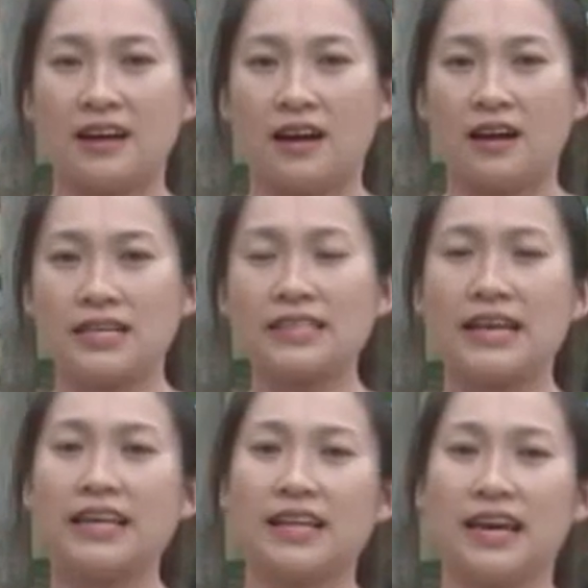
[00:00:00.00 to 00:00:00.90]
Ờ, rác
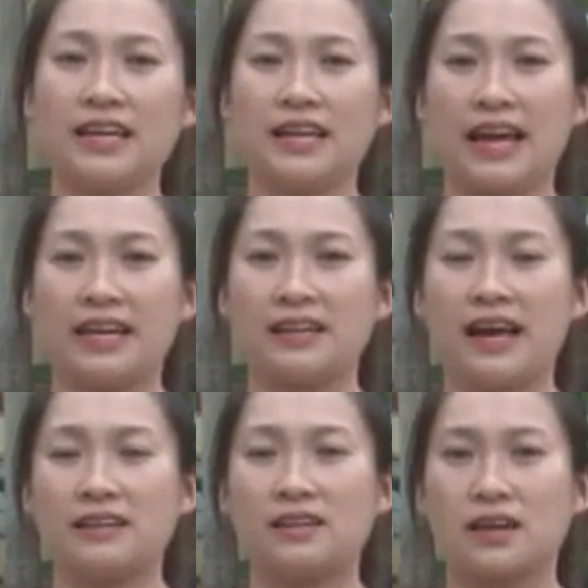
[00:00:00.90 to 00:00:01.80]
thải y tế hiện nay
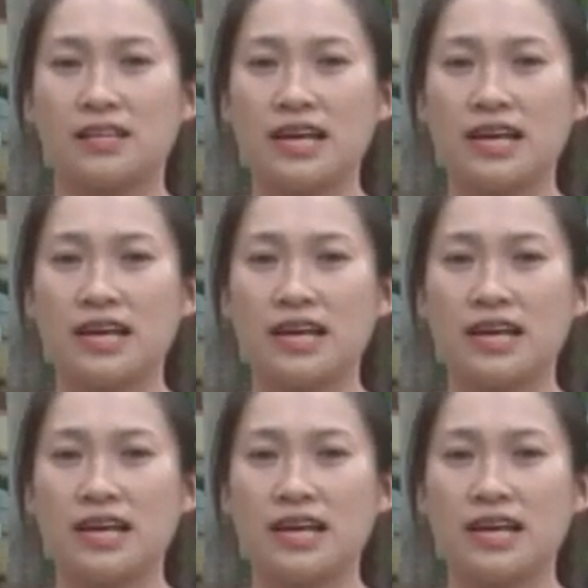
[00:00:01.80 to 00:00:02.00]
đang được ờ,